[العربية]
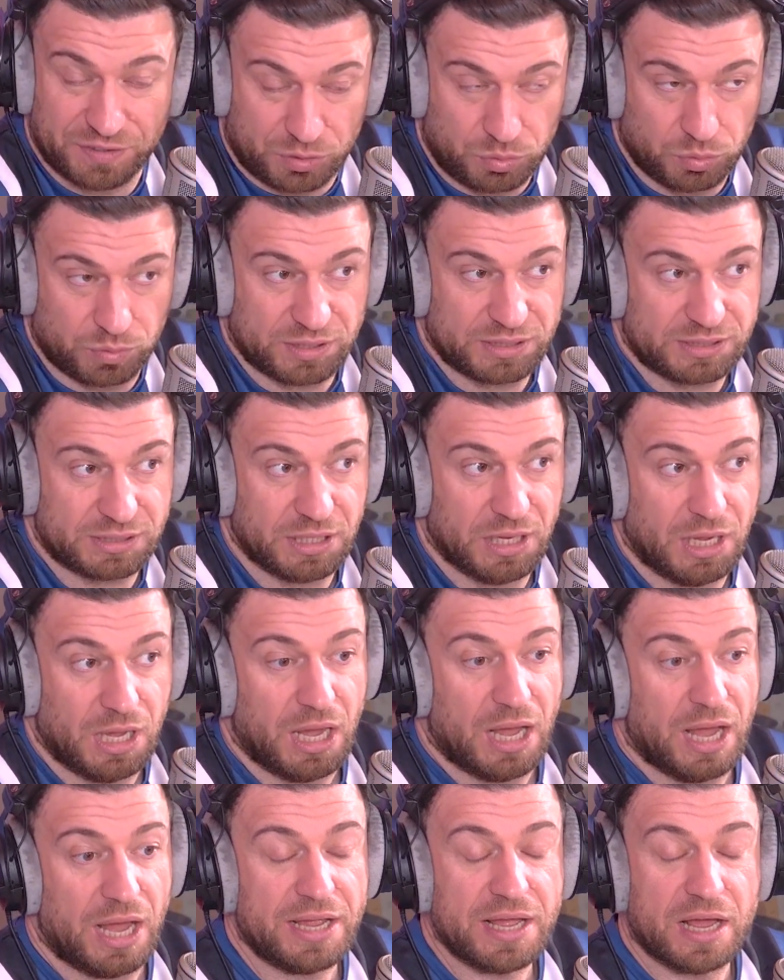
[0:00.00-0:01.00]
تونس
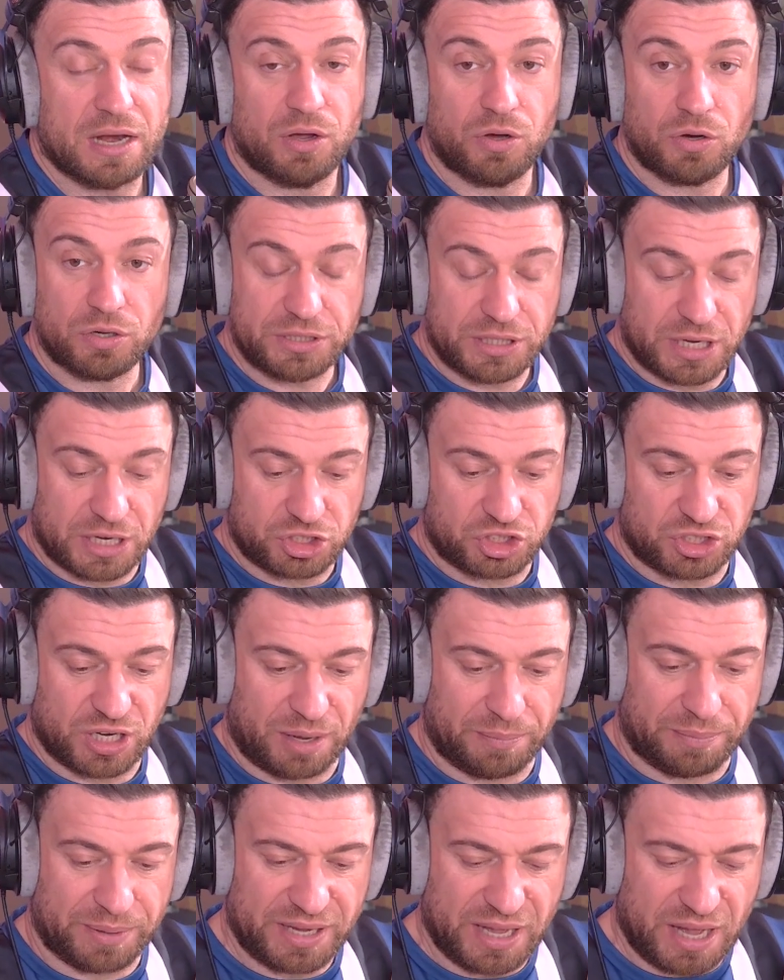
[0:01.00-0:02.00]
هي الاغنيه
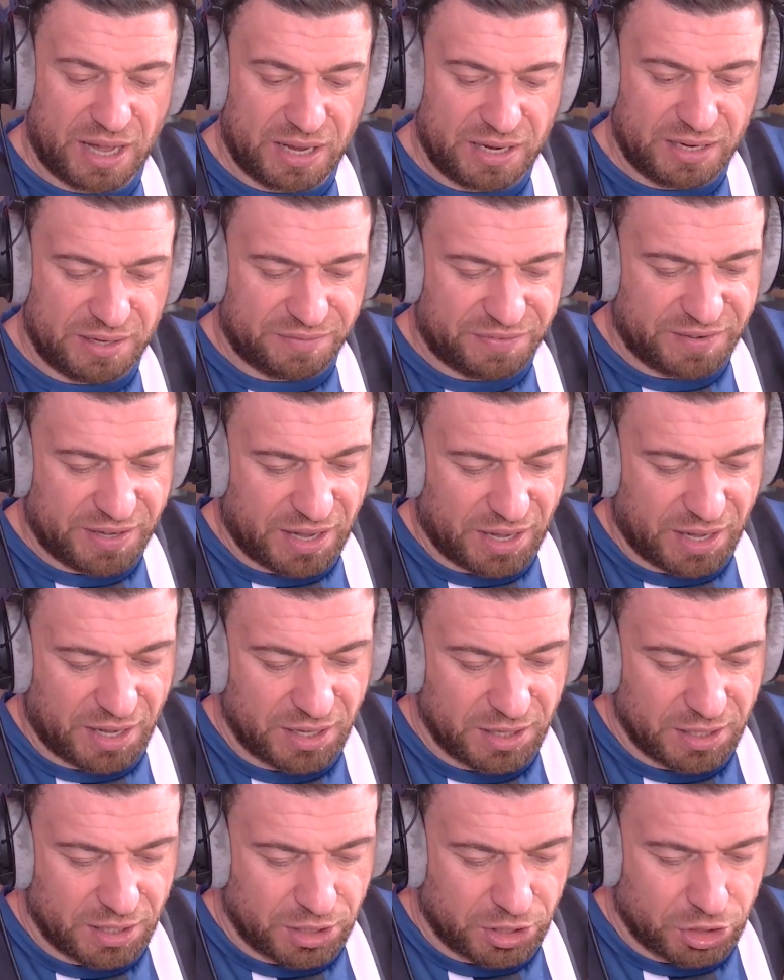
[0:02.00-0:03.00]
الشعبيه اللي فيها
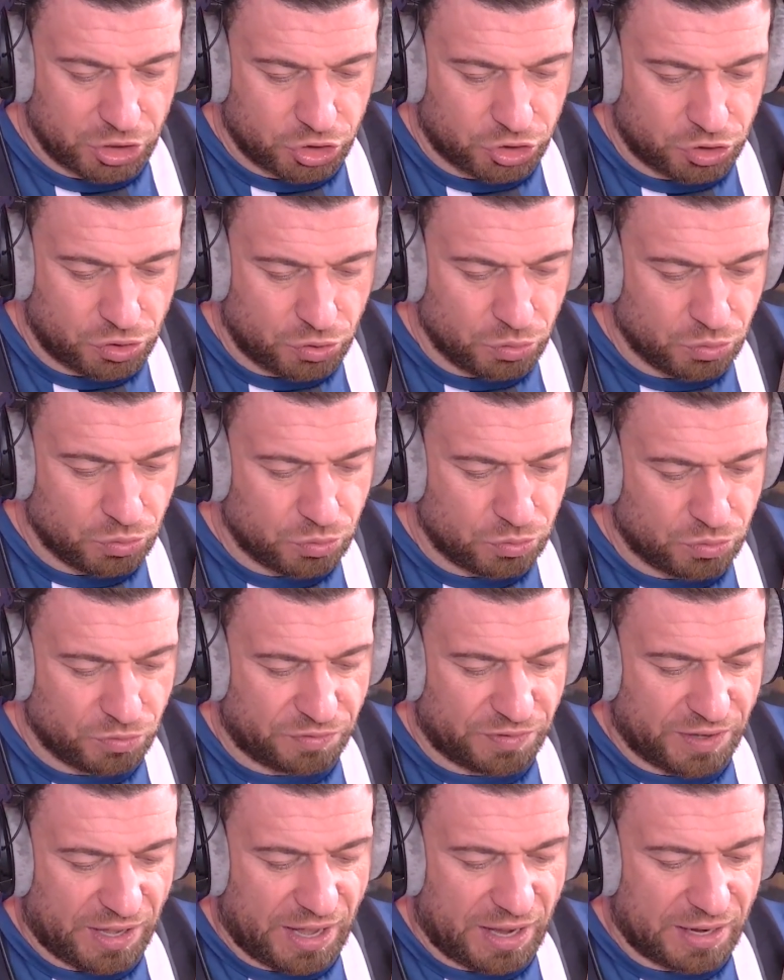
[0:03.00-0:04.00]
الجلود
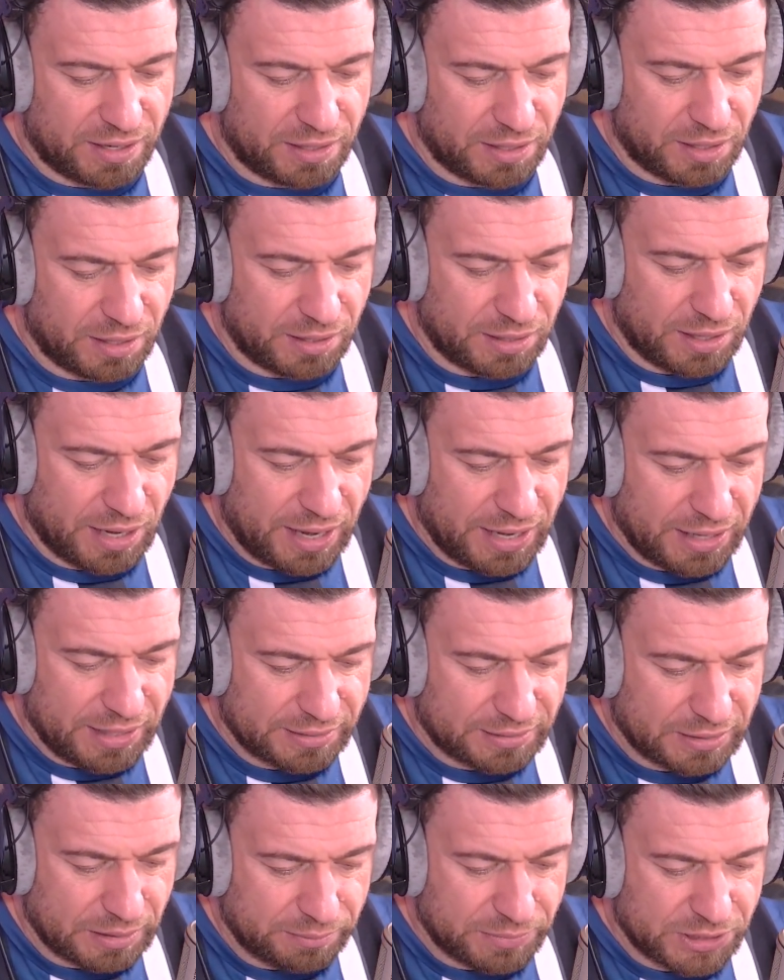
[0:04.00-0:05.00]
وفيها آلة
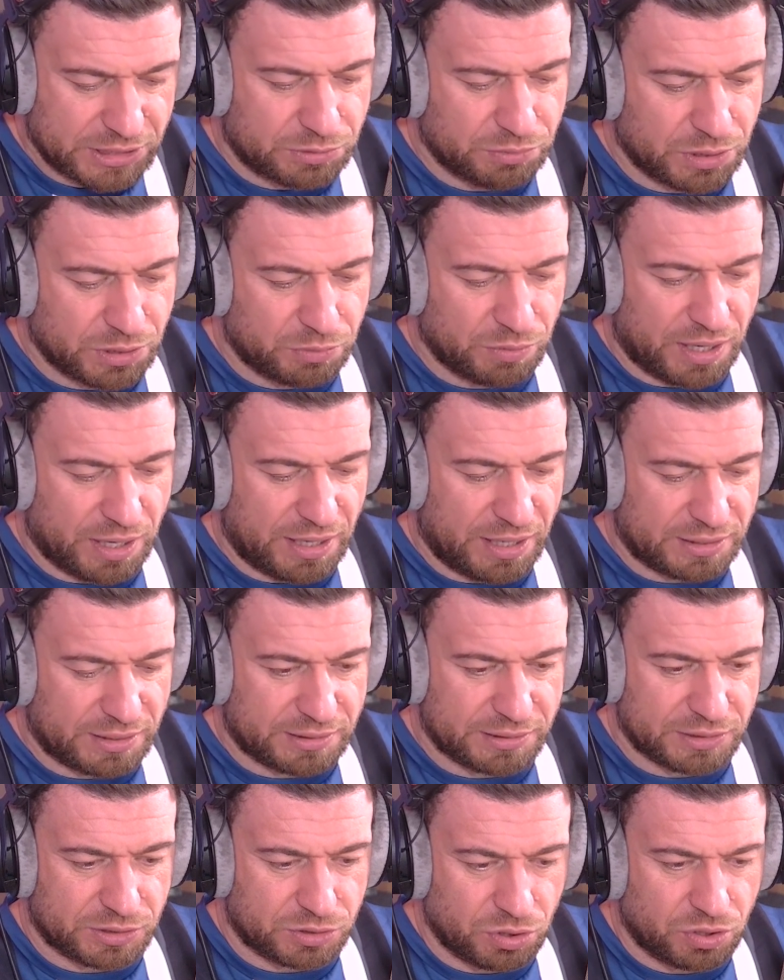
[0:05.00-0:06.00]
المزود وآلة
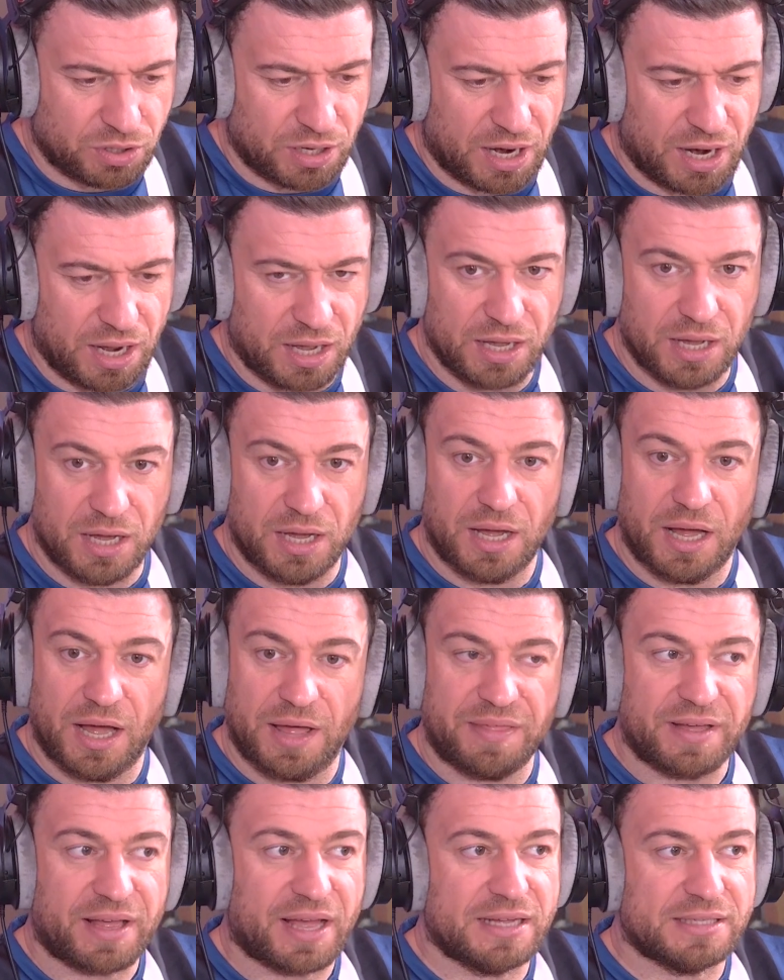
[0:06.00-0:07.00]
الزكرة
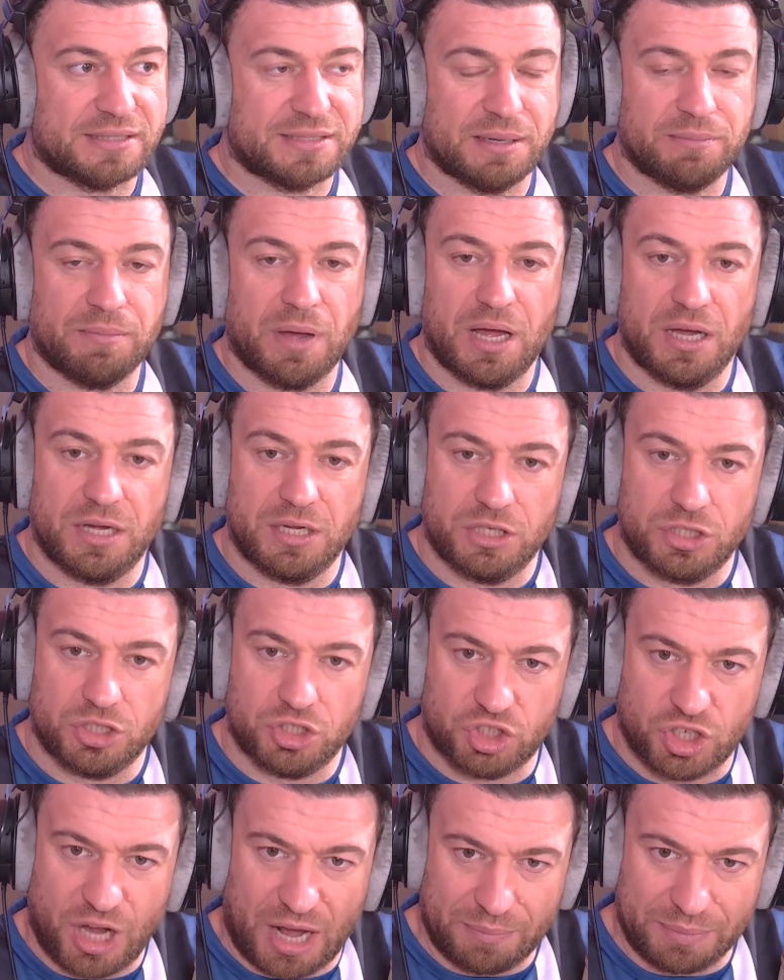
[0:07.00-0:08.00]
هذاك يتسمى
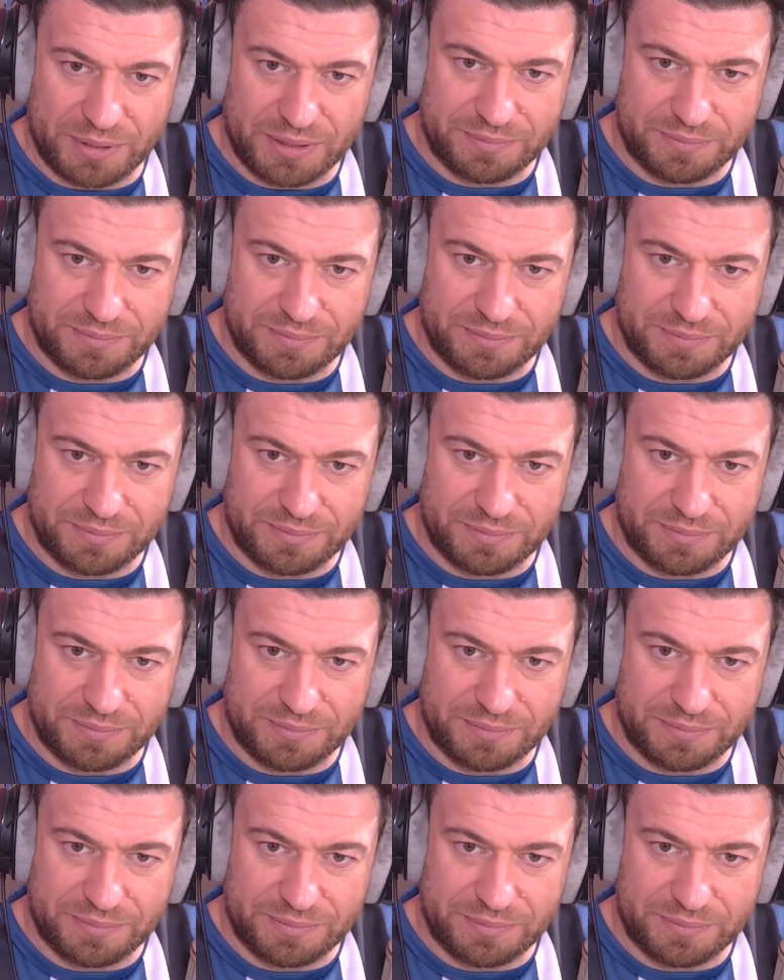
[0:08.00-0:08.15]
شعبي